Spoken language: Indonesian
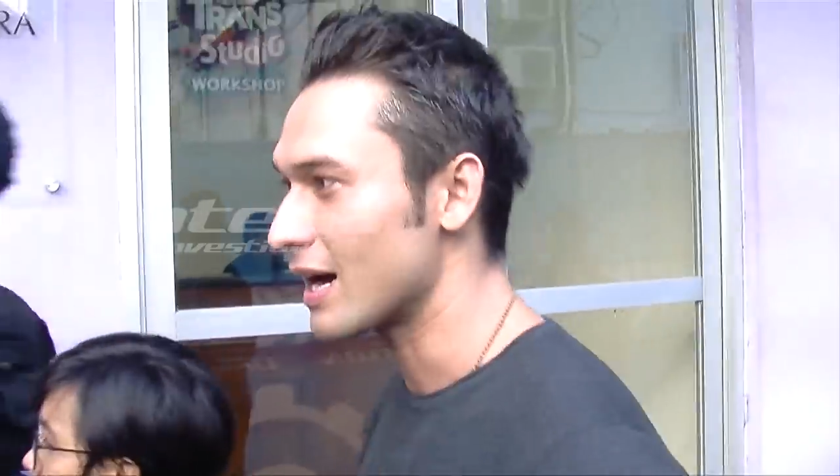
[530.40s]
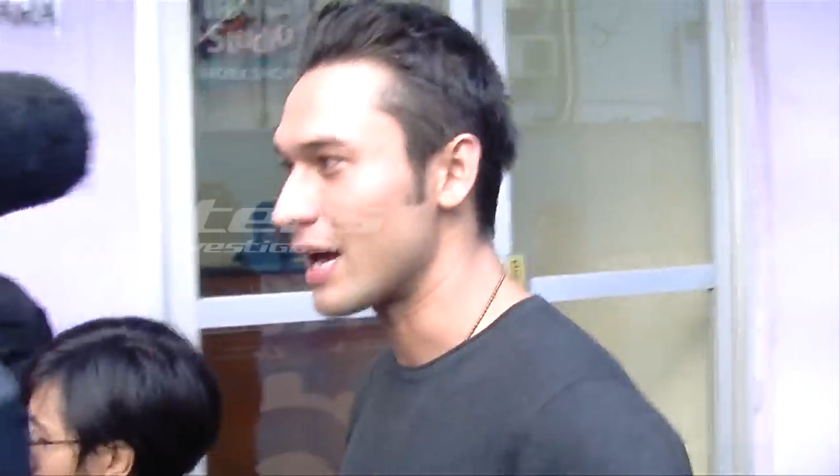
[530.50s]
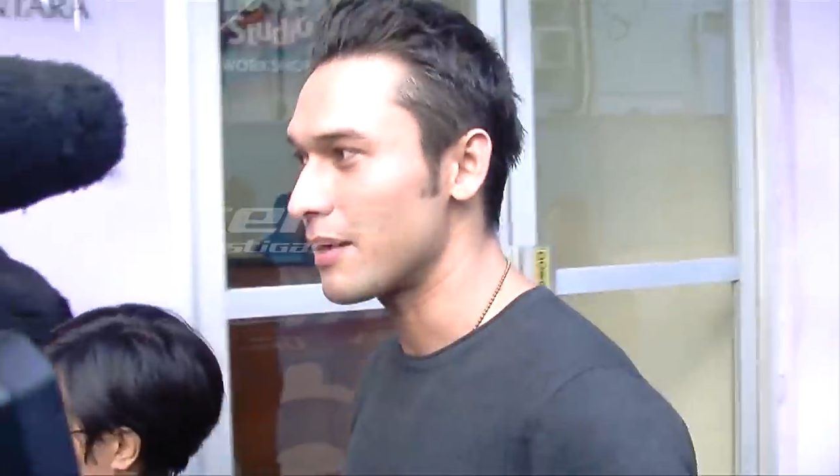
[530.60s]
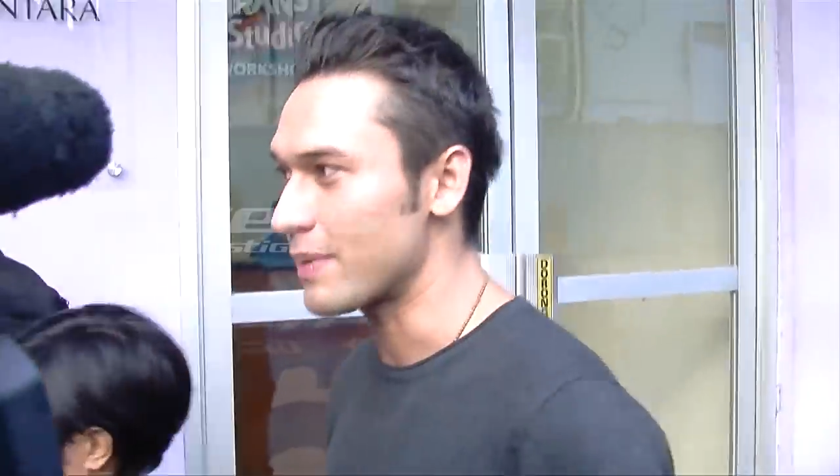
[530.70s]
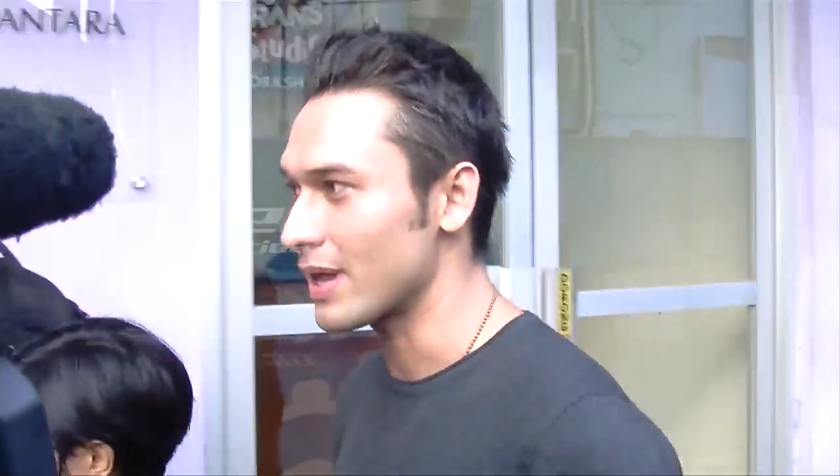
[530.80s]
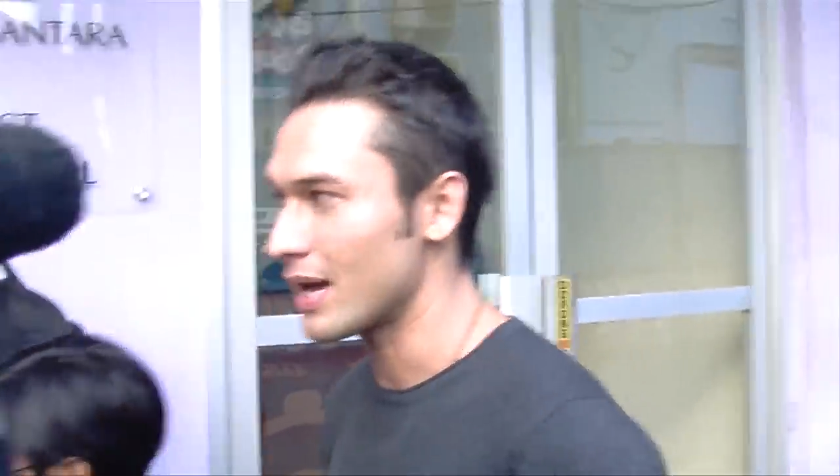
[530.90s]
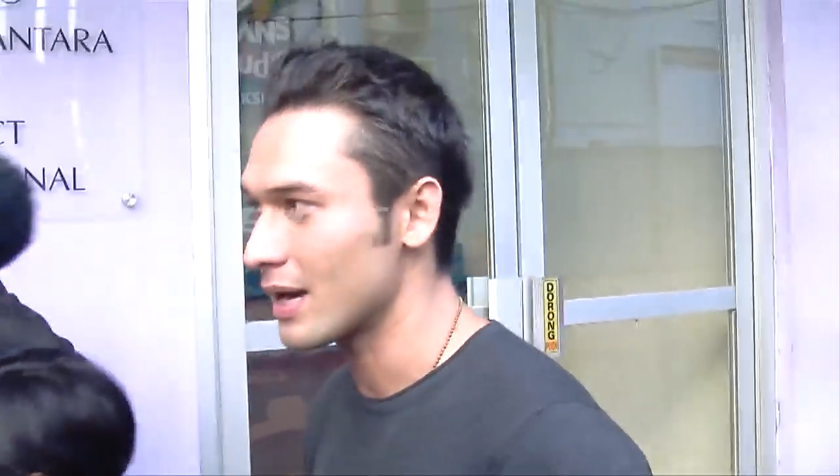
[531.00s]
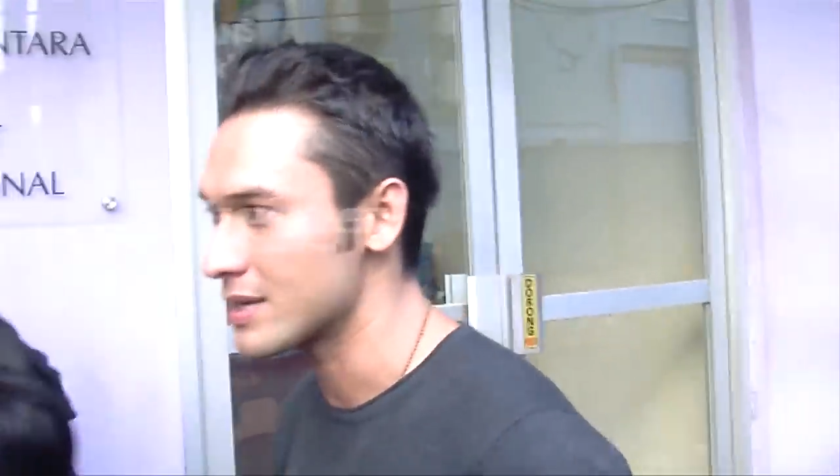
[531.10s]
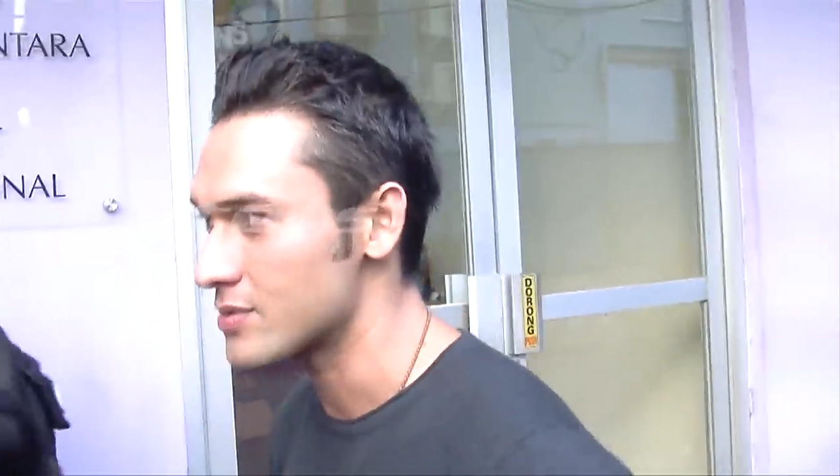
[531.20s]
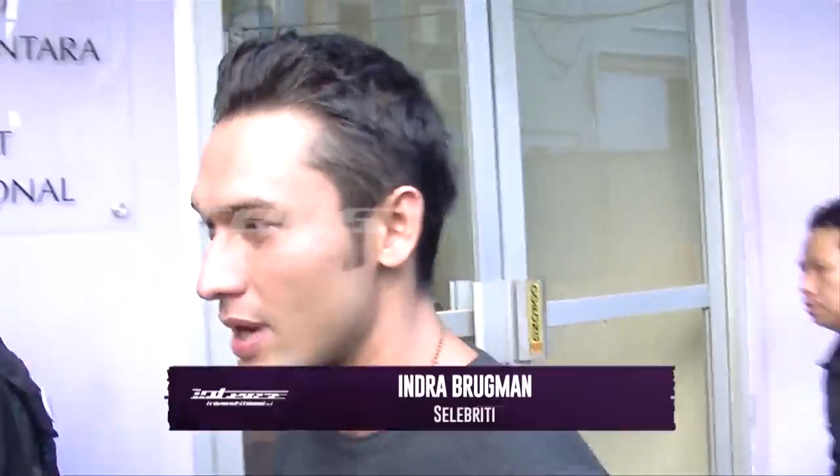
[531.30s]
ada pernikahan dengan
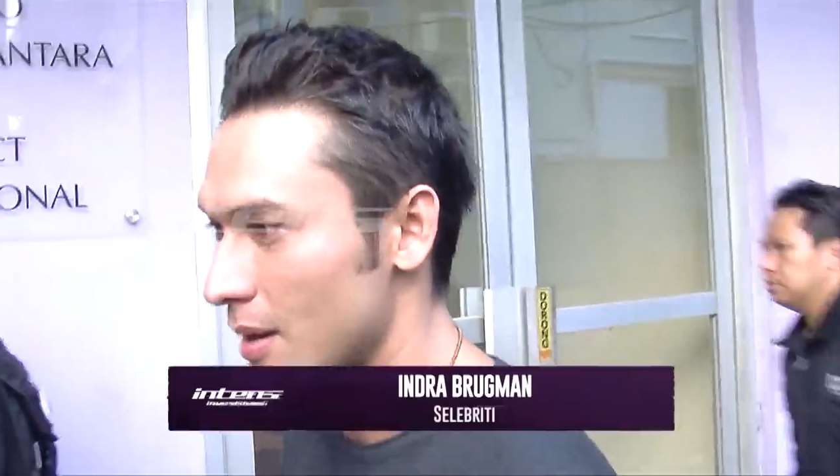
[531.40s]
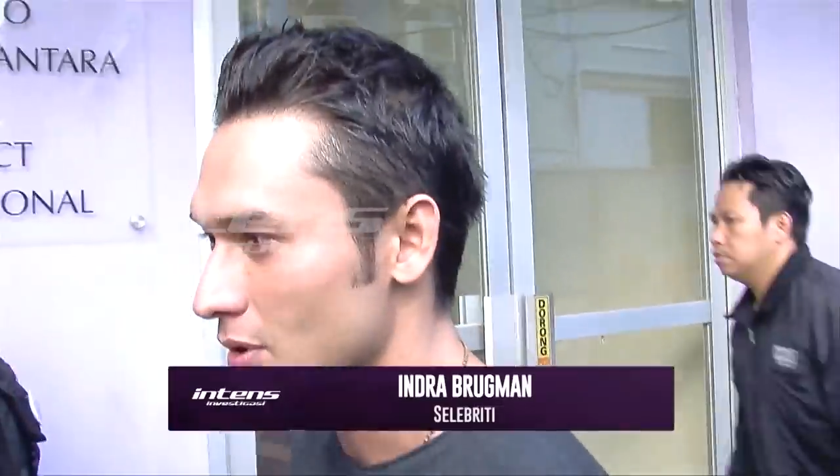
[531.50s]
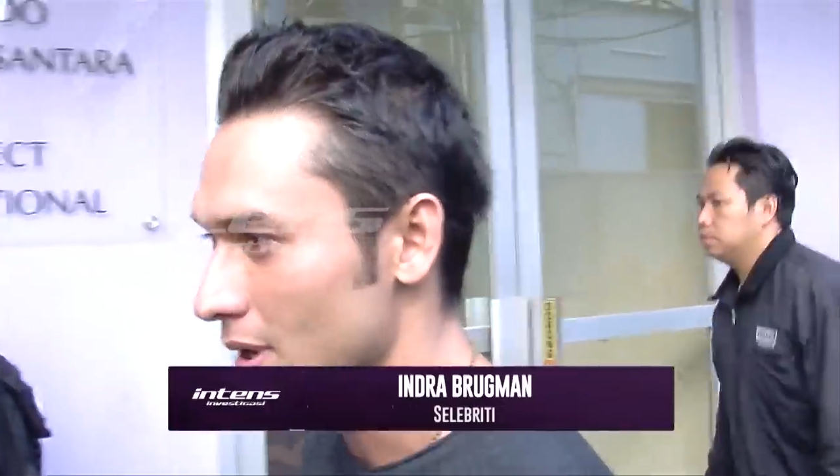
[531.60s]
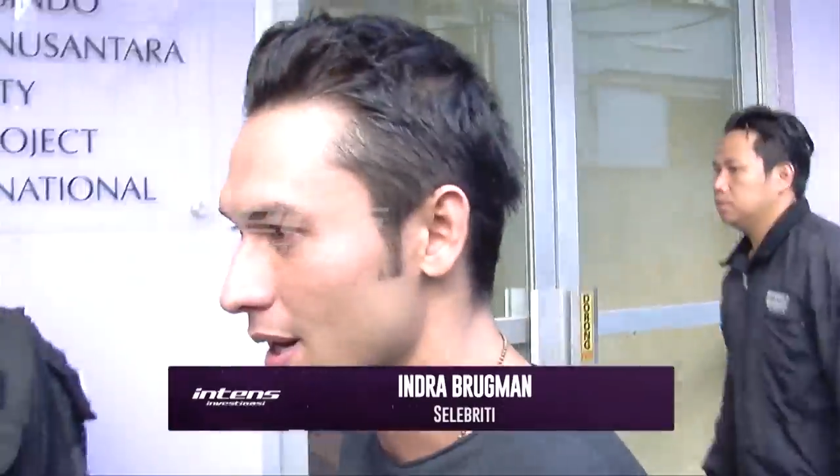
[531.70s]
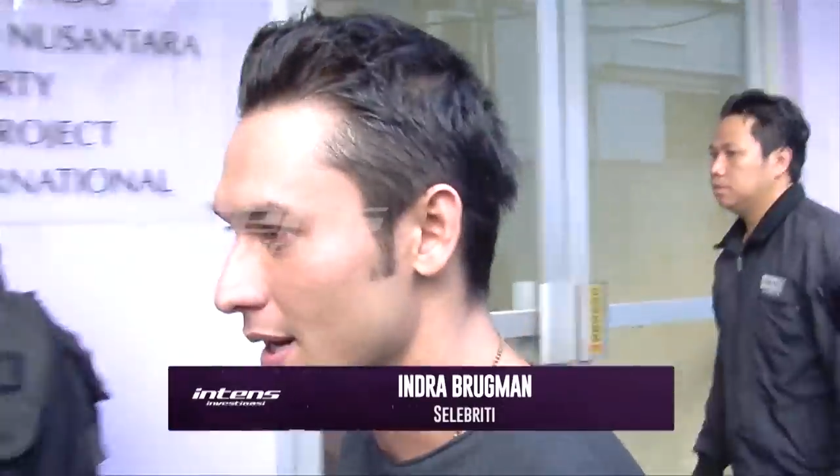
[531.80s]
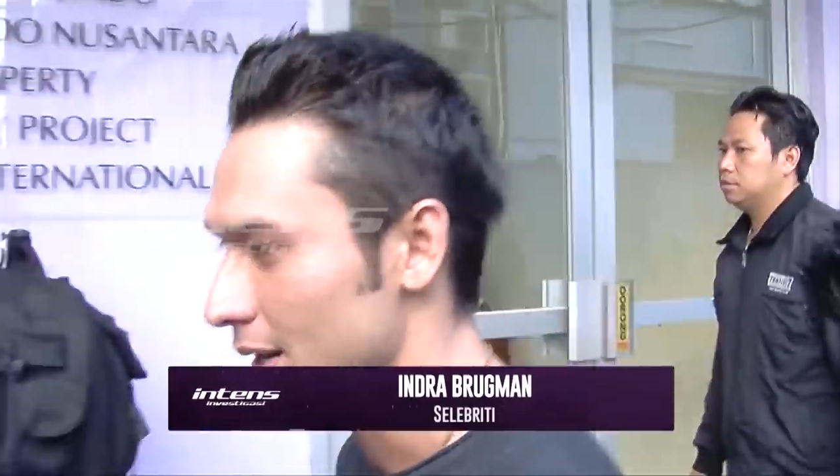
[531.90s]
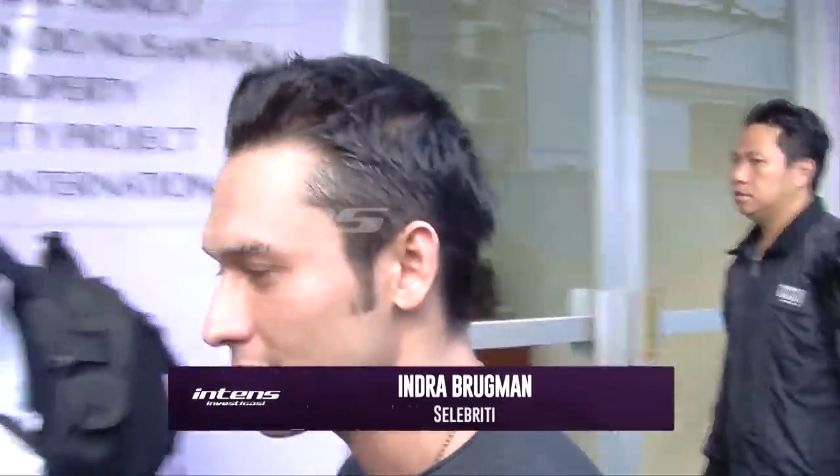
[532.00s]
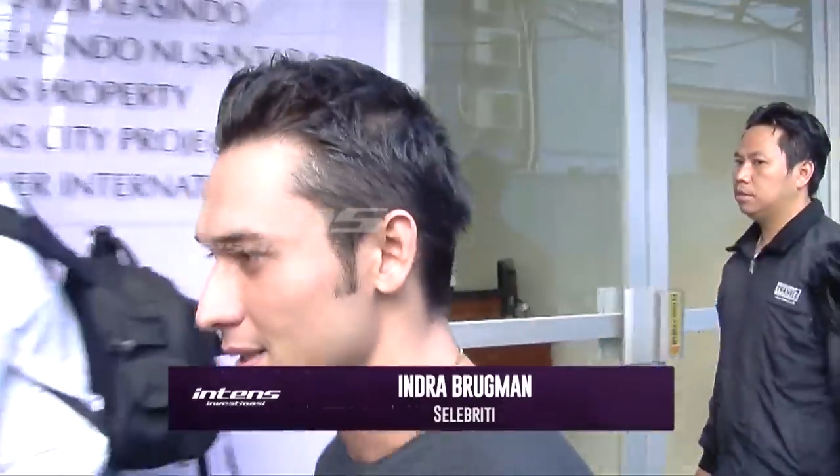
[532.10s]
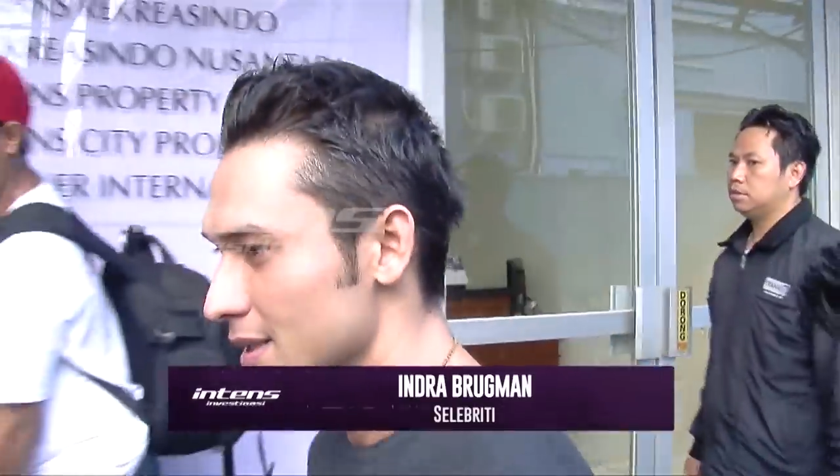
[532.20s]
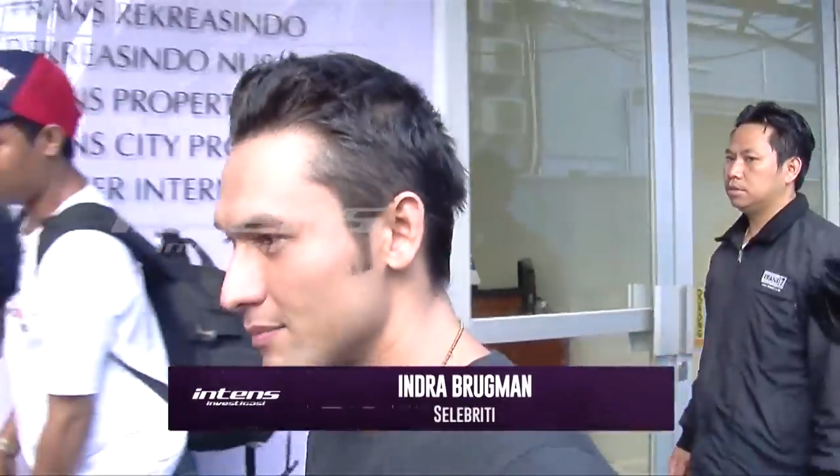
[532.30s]
Selayar belum?
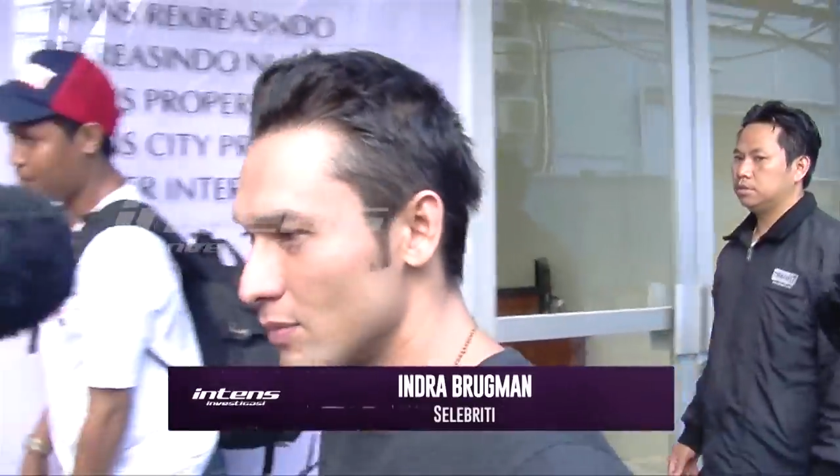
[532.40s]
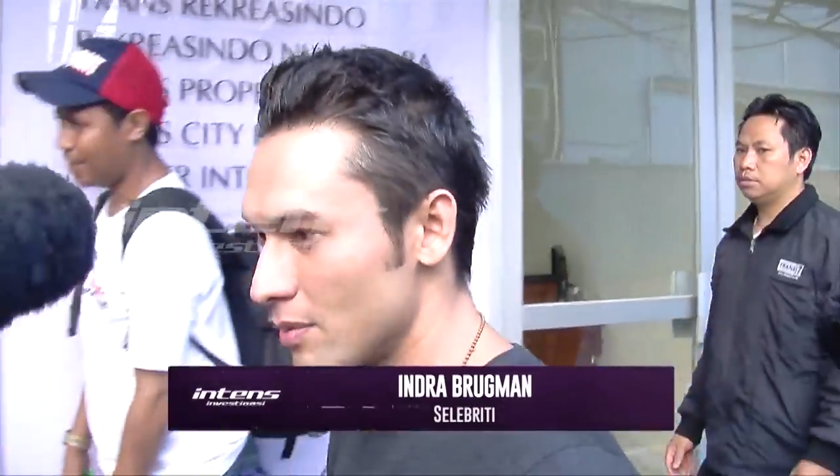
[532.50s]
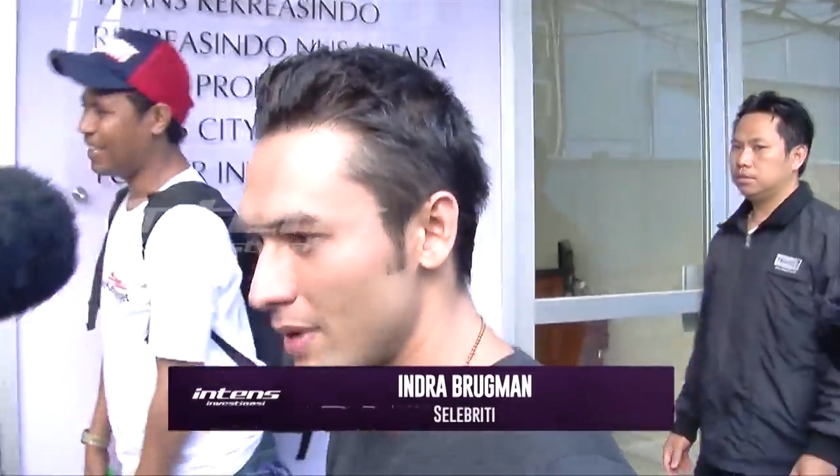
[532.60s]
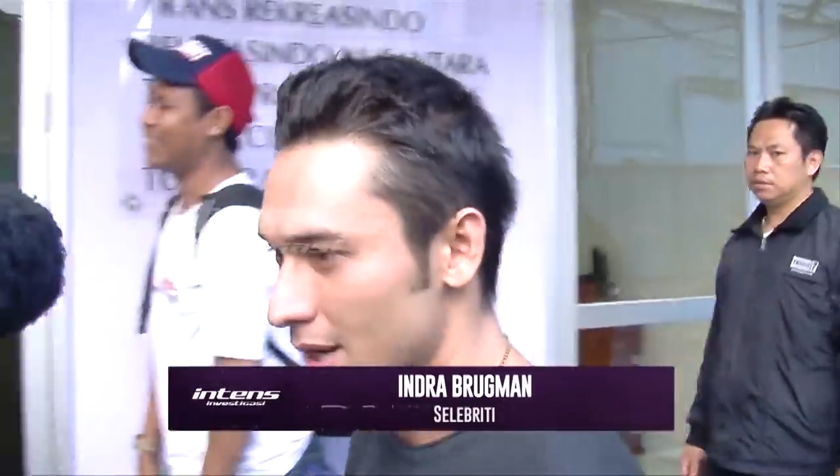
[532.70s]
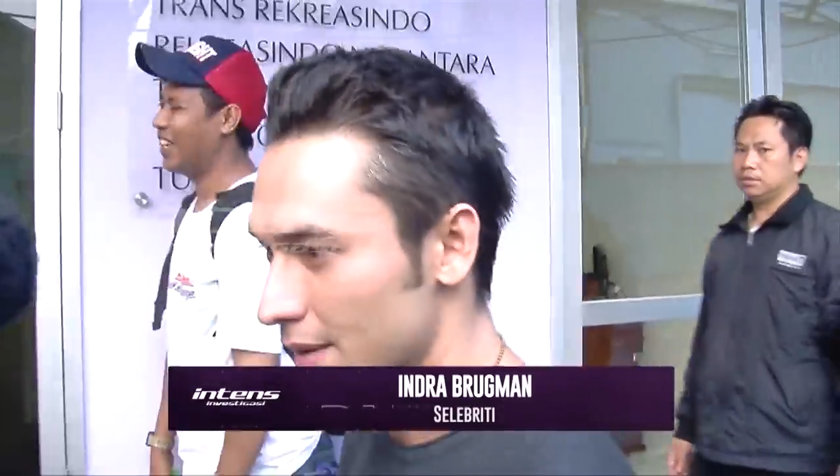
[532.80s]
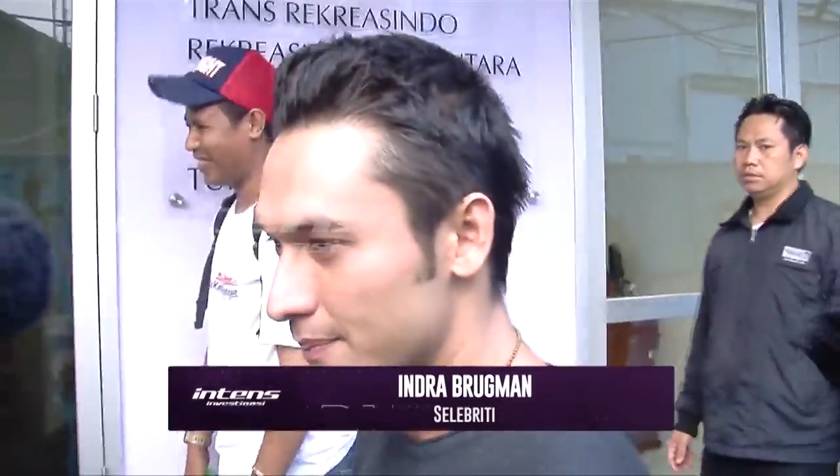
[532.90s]
Belum ada.